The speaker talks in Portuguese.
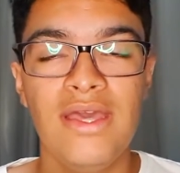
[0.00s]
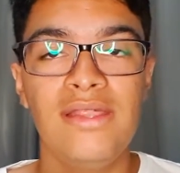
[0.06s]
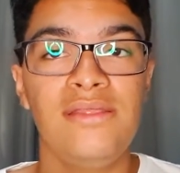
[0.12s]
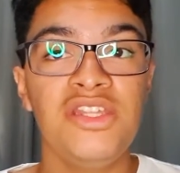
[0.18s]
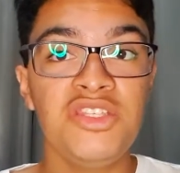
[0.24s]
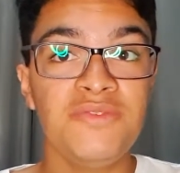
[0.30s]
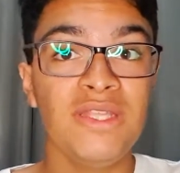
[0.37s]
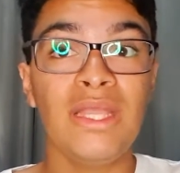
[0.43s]

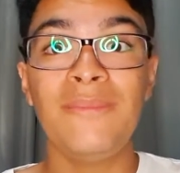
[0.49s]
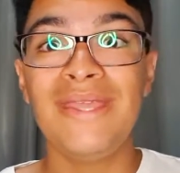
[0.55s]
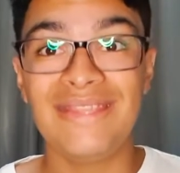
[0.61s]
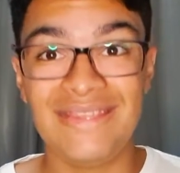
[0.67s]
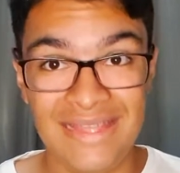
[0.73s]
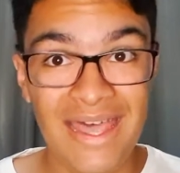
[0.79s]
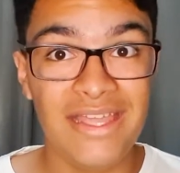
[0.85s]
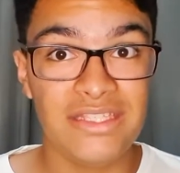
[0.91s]
Se tiver na
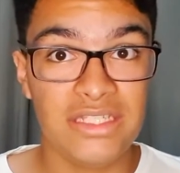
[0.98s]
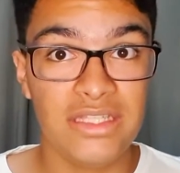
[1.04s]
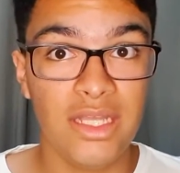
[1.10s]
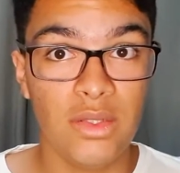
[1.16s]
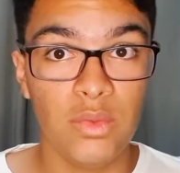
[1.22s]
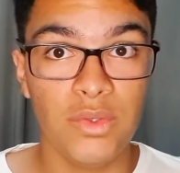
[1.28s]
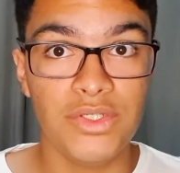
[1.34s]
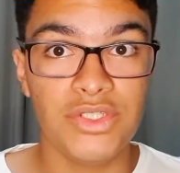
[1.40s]
metade
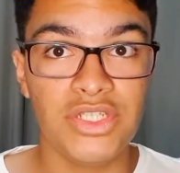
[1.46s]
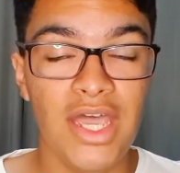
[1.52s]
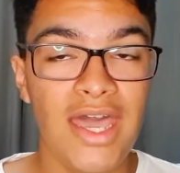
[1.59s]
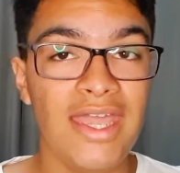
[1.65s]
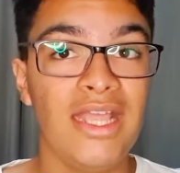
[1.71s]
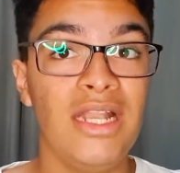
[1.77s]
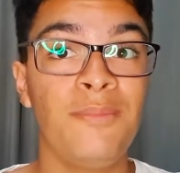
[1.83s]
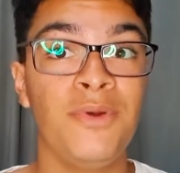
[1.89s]
da lua
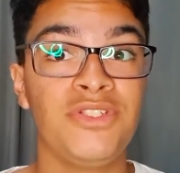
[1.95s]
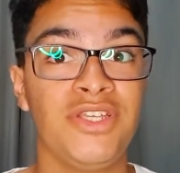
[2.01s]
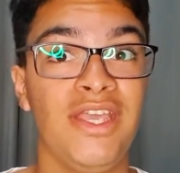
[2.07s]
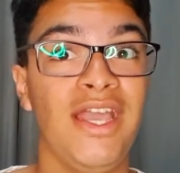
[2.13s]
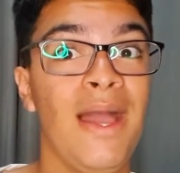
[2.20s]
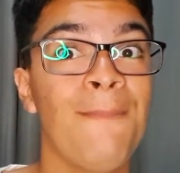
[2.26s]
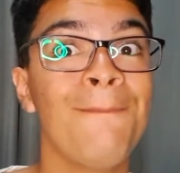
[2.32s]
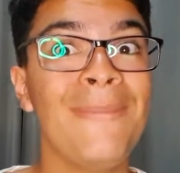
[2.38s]
já, ele pode
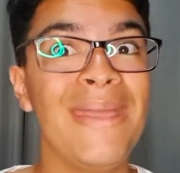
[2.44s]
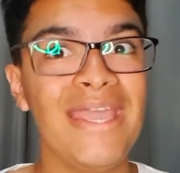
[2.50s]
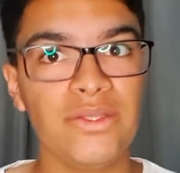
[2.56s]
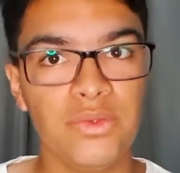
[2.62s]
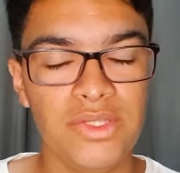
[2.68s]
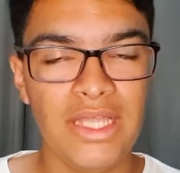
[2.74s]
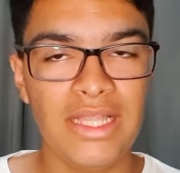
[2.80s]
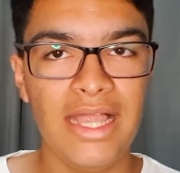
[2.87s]
carregar meia
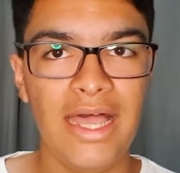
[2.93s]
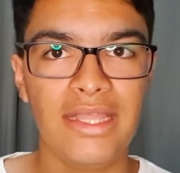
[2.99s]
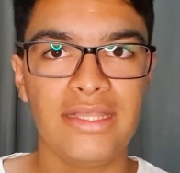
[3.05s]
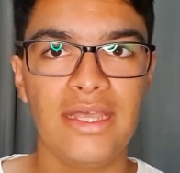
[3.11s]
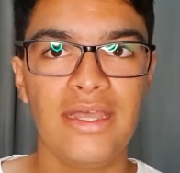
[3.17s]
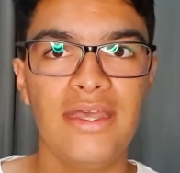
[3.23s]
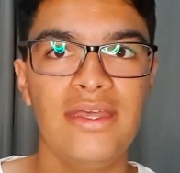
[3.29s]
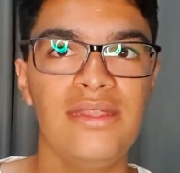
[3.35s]

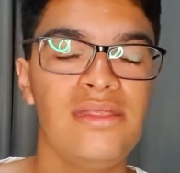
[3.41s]
tonelada.